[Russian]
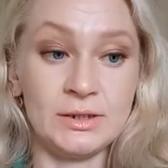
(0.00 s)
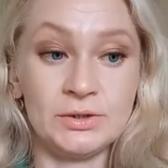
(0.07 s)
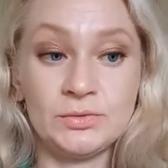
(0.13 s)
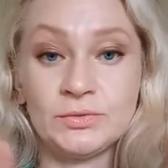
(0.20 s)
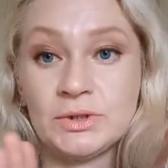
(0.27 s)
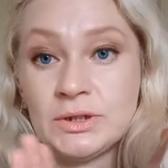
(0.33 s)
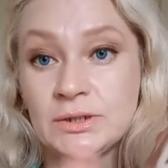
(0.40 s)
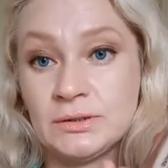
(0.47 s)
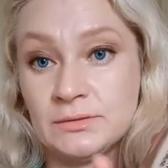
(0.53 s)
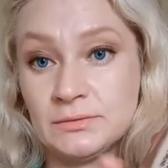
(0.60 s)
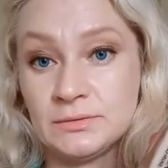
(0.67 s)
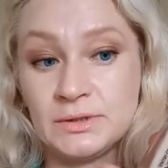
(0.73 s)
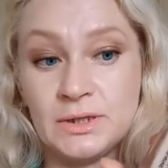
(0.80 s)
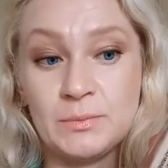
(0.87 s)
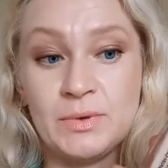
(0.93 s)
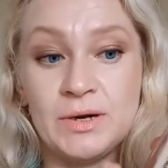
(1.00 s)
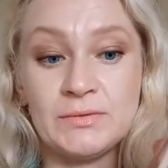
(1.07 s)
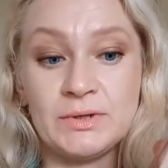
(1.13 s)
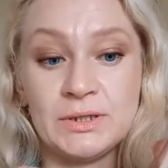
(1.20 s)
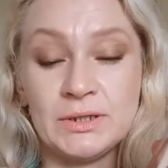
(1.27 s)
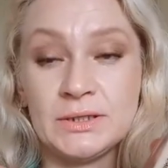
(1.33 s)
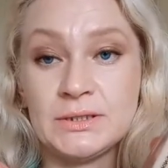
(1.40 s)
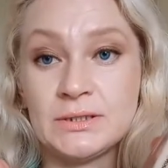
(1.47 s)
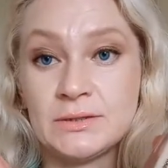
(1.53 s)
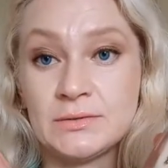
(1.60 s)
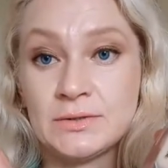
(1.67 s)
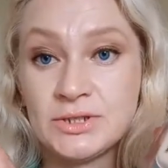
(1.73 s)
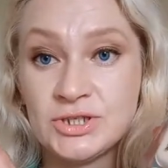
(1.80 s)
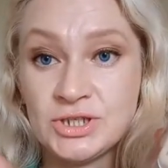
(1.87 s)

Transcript: которое добавлено